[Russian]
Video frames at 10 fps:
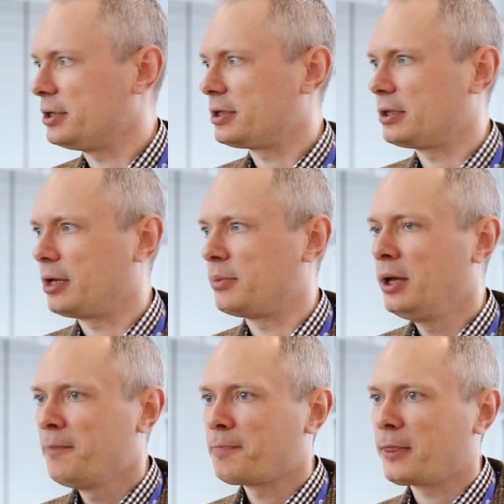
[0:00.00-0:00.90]
Где-то там
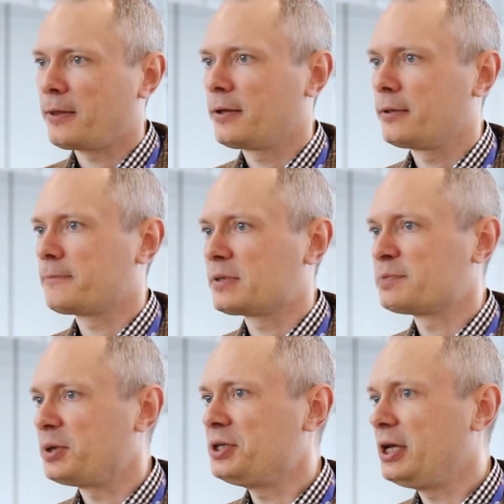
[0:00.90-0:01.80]
э,
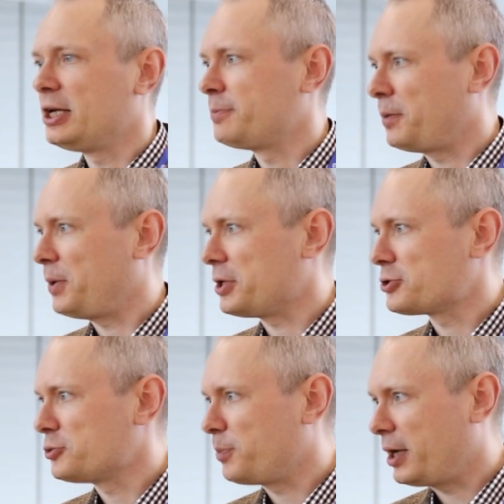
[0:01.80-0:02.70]
с понедельника по
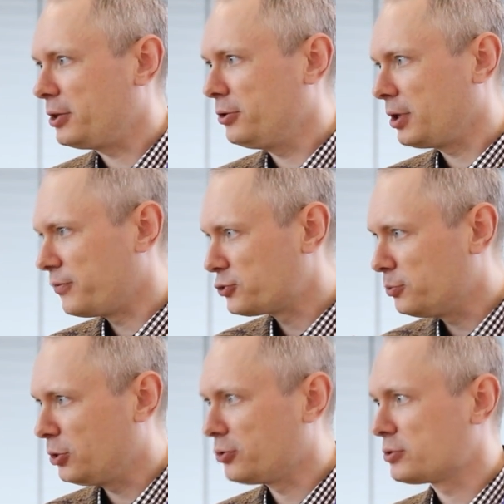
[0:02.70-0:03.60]
пятницу по одно, а в
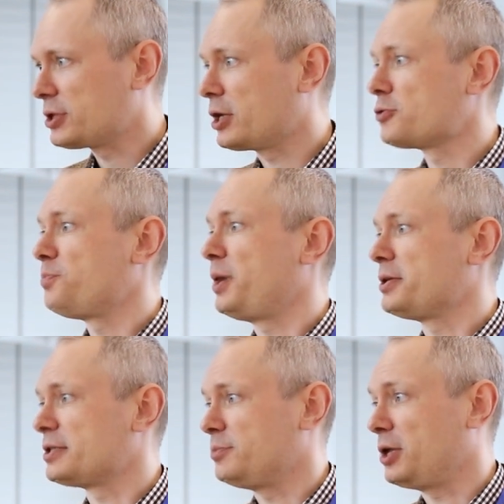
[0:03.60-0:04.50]
субботу он сразу
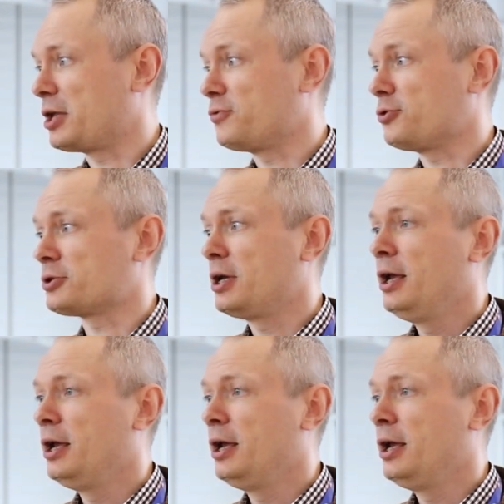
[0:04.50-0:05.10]
пять изменений внес.